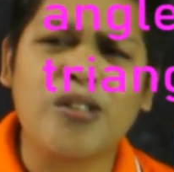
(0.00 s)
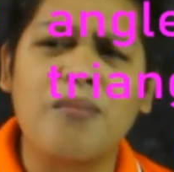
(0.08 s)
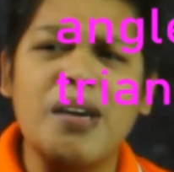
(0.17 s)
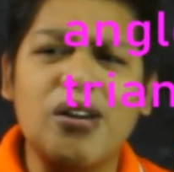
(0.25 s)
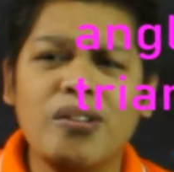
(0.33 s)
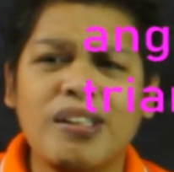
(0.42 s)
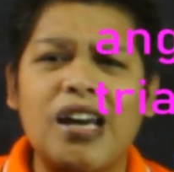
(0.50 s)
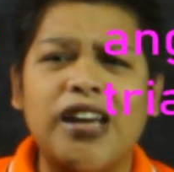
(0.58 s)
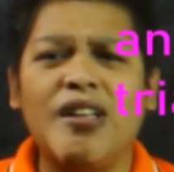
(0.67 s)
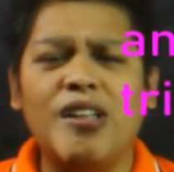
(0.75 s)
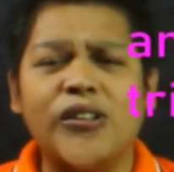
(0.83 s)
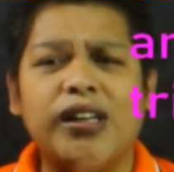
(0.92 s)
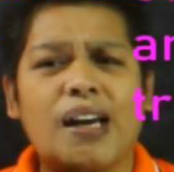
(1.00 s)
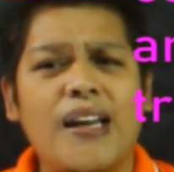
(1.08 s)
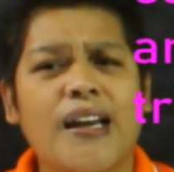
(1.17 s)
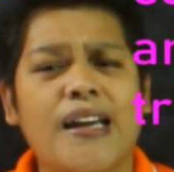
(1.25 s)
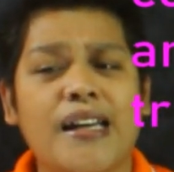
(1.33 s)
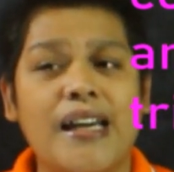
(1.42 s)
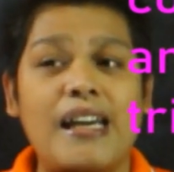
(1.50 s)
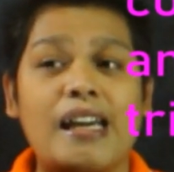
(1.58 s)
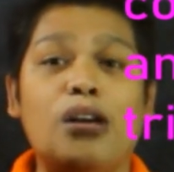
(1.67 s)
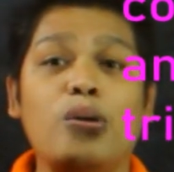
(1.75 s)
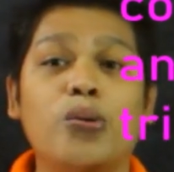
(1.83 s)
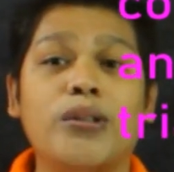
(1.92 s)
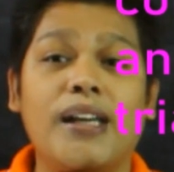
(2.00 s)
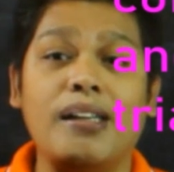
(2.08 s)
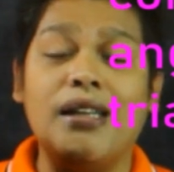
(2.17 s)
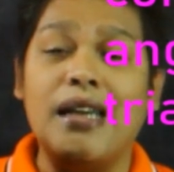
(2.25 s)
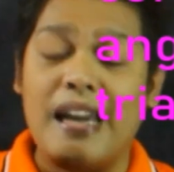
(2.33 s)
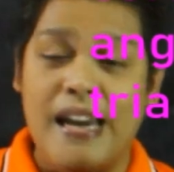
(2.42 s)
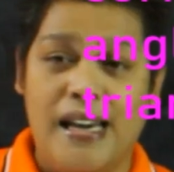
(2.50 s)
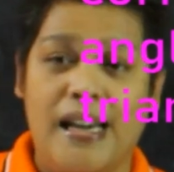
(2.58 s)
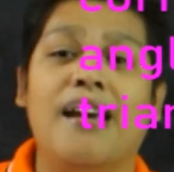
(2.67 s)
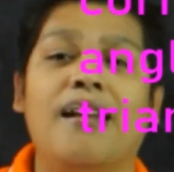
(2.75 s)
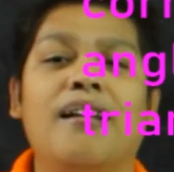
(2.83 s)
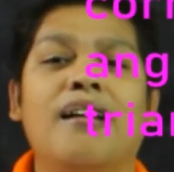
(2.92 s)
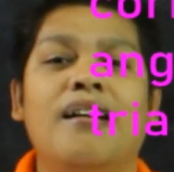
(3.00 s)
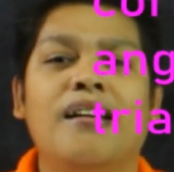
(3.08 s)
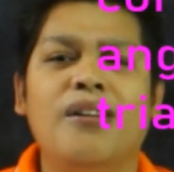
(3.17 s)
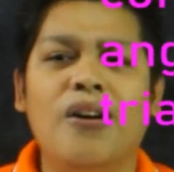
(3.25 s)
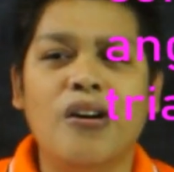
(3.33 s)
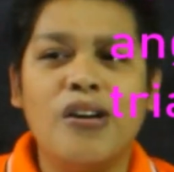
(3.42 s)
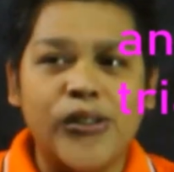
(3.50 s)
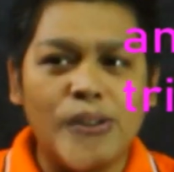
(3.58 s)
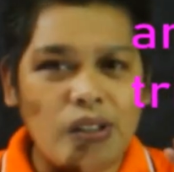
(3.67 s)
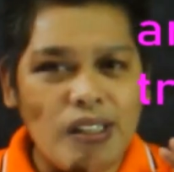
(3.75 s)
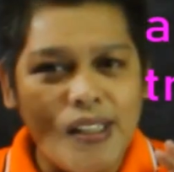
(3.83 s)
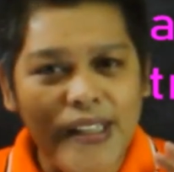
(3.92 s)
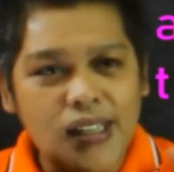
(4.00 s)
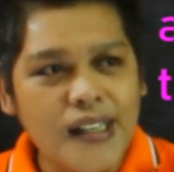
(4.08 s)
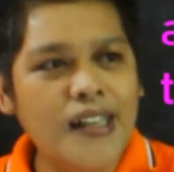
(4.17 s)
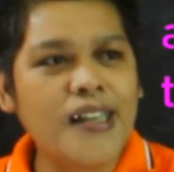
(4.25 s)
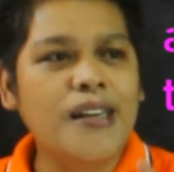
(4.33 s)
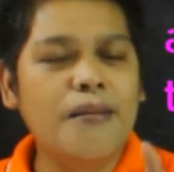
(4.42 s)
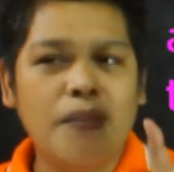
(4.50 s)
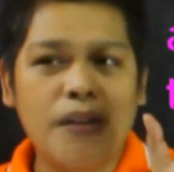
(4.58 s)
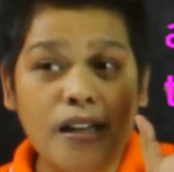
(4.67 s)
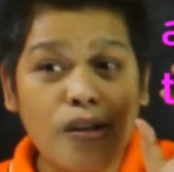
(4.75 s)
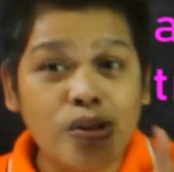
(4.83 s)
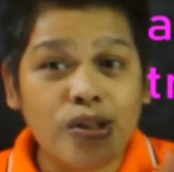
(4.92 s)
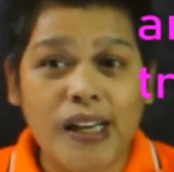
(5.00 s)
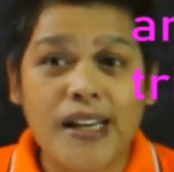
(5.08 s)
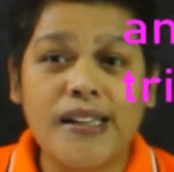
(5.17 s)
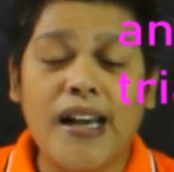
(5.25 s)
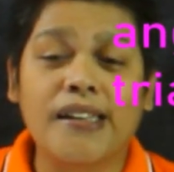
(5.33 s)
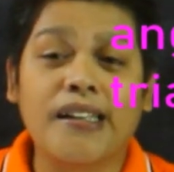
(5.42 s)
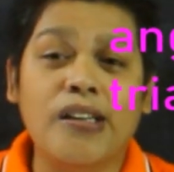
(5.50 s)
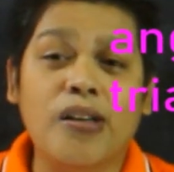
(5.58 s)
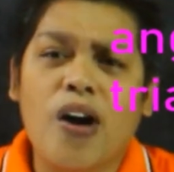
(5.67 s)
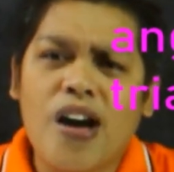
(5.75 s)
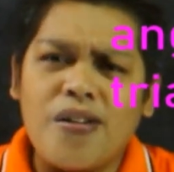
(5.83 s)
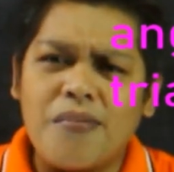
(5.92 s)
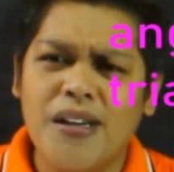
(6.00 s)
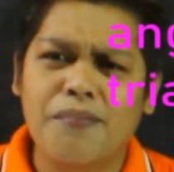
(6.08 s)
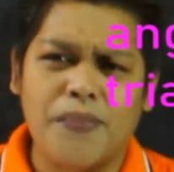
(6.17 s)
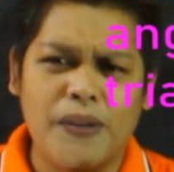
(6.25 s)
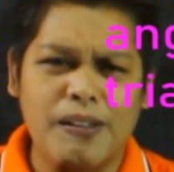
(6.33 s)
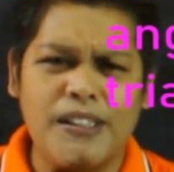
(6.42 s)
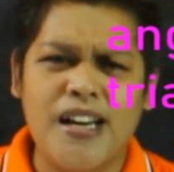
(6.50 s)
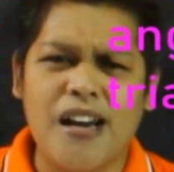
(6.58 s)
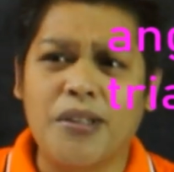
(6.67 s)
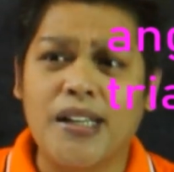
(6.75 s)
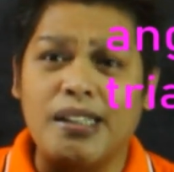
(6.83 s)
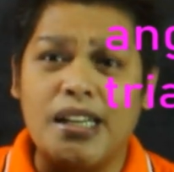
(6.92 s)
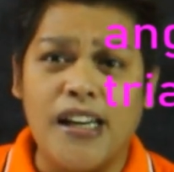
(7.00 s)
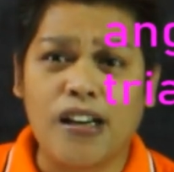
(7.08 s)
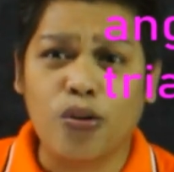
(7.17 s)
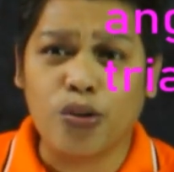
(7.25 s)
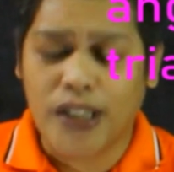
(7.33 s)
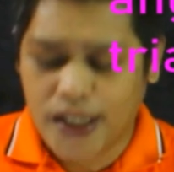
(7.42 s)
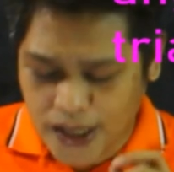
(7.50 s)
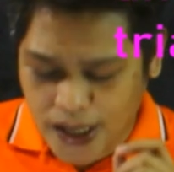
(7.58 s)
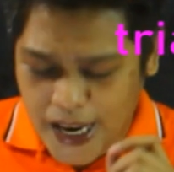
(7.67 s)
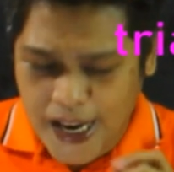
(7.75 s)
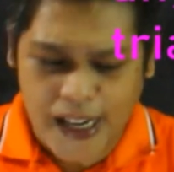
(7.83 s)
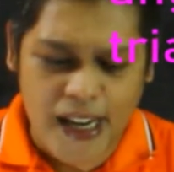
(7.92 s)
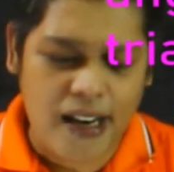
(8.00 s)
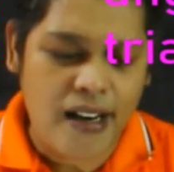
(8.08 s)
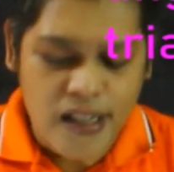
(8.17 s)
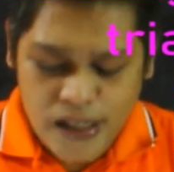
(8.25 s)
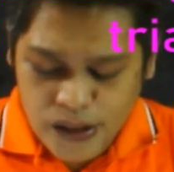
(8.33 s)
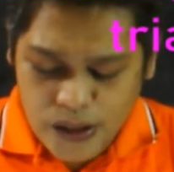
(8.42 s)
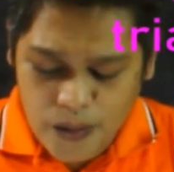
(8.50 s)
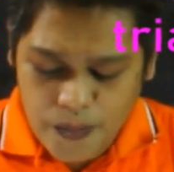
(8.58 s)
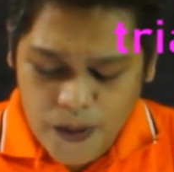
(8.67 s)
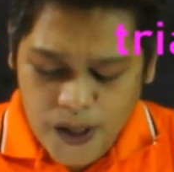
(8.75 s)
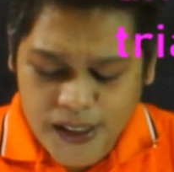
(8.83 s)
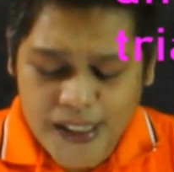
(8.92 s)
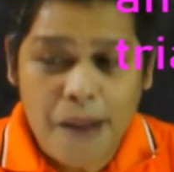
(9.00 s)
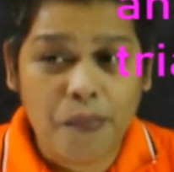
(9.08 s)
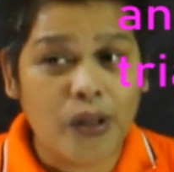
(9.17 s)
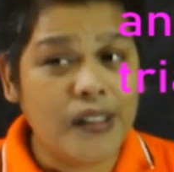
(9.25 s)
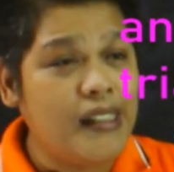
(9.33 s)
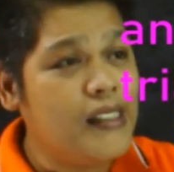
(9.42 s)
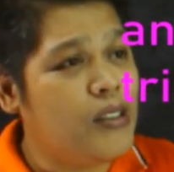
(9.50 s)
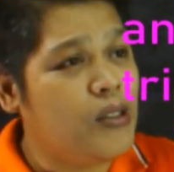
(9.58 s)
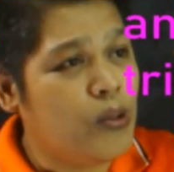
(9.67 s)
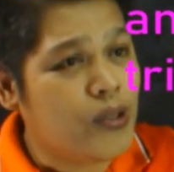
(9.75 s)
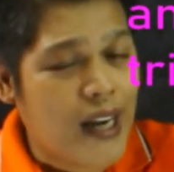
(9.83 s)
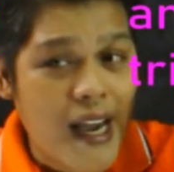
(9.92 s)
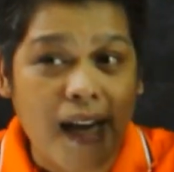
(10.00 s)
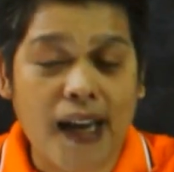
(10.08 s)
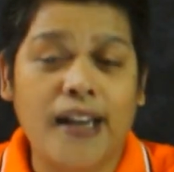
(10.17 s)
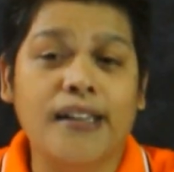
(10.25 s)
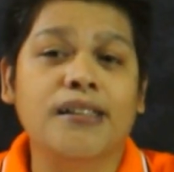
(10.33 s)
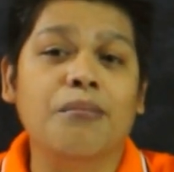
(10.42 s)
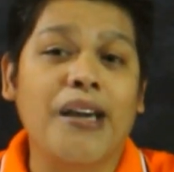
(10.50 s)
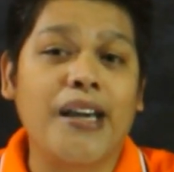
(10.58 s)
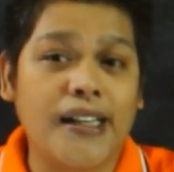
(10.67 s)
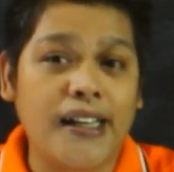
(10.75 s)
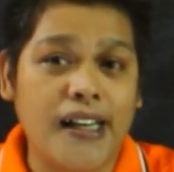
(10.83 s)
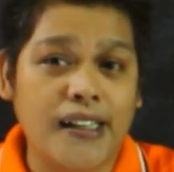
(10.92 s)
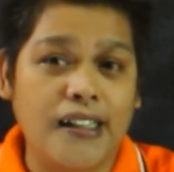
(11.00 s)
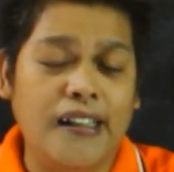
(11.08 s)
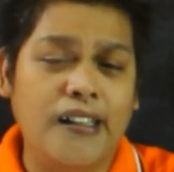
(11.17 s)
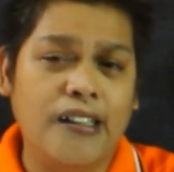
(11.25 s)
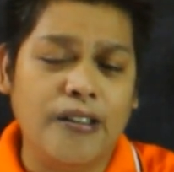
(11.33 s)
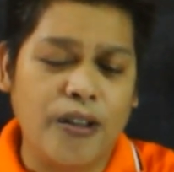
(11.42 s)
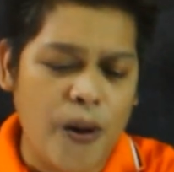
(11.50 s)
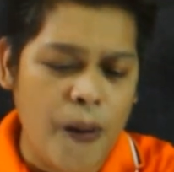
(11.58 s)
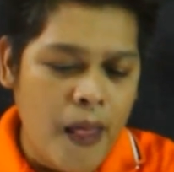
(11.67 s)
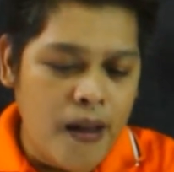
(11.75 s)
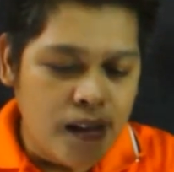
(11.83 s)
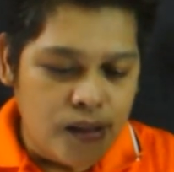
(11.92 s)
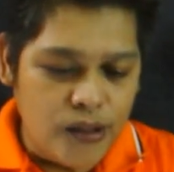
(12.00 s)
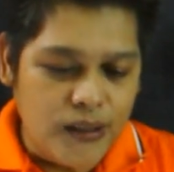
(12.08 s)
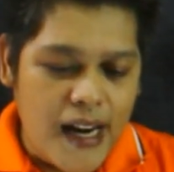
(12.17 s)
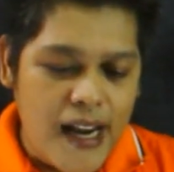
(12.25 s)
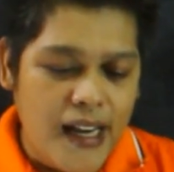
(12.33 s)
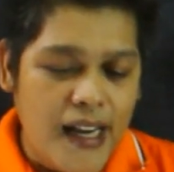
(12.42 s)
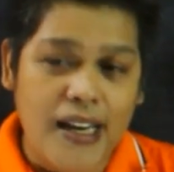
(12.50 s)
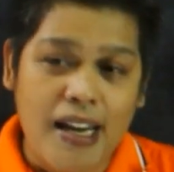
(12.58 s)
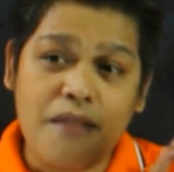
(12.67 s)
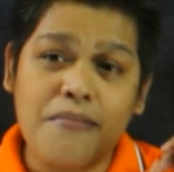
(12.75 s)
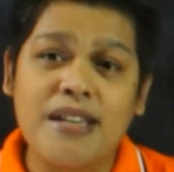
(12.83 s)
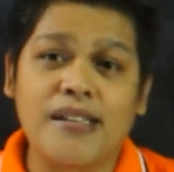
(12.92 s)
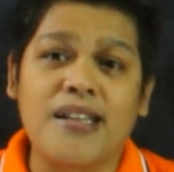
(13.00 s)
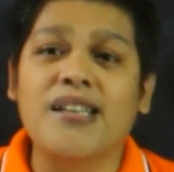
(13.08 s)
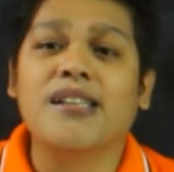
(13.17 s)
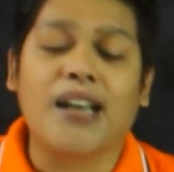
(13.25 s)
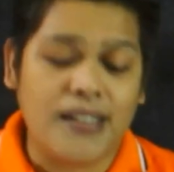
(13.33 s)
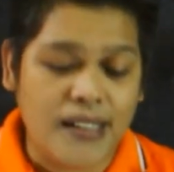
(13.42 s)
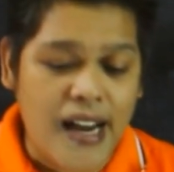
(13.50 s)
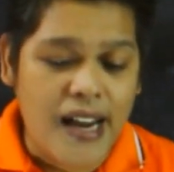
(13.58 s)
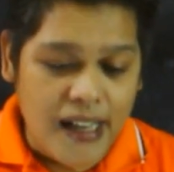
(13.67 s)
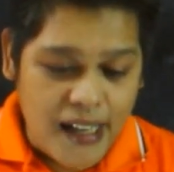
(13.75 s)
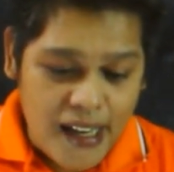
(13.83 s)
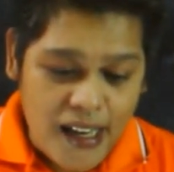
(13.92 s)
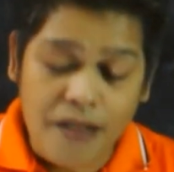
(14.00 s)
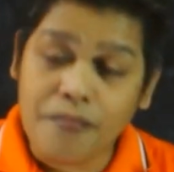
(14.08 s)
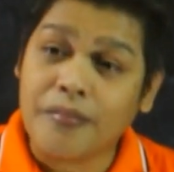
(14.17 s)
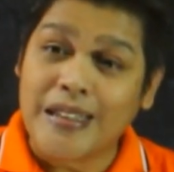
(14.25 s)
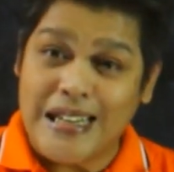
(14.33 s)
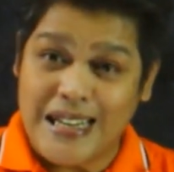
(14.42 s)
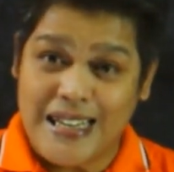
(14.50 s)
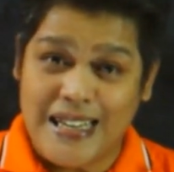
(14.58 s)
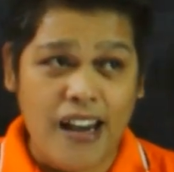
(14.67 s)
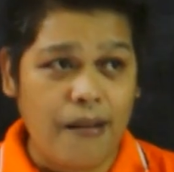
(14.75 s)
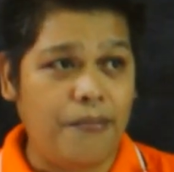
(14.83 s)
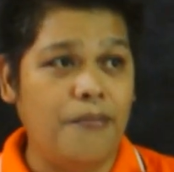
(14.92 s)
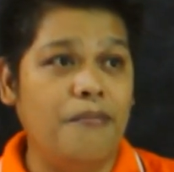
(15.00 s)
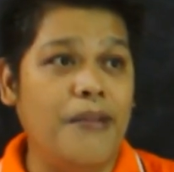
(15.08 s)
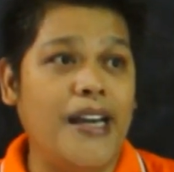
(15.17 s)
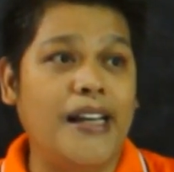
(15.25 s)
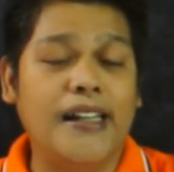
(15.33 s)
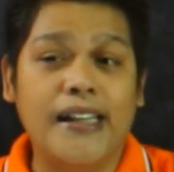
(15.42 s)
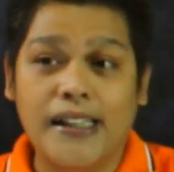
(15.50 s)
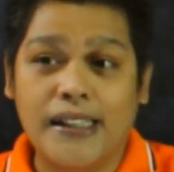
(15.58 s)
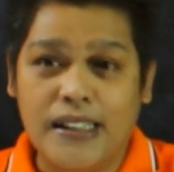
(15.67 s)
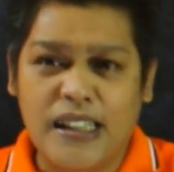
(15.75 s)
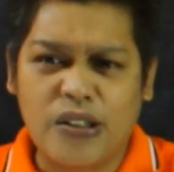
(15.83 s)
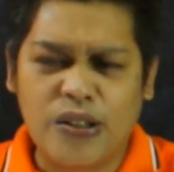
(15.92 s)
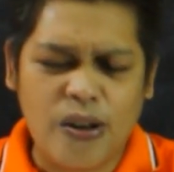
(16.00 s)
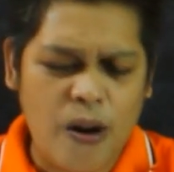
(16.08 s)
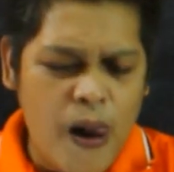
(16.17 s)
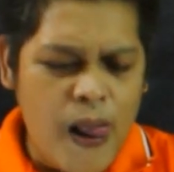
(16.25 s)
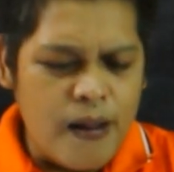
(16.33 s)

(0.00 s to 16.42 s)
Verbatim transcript: So meron tayo dito nakalagay na included angle. No? So, i-illustrate natin, no? Ano ba pag sinabi natin included angle? So, for example, these two triangles, makikita natin dito, no? So, triangle ABC, tsaka triangle DEF. Makikita natin dito, no?